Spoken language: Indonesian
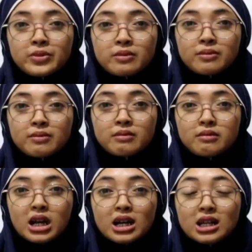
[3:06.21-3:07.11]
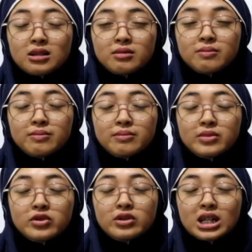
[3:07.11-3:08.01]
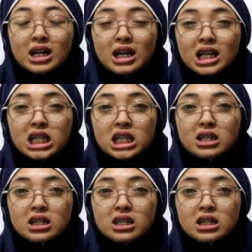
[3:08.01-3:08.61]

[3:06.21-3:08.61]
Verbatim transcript: hmm, akan menggunakan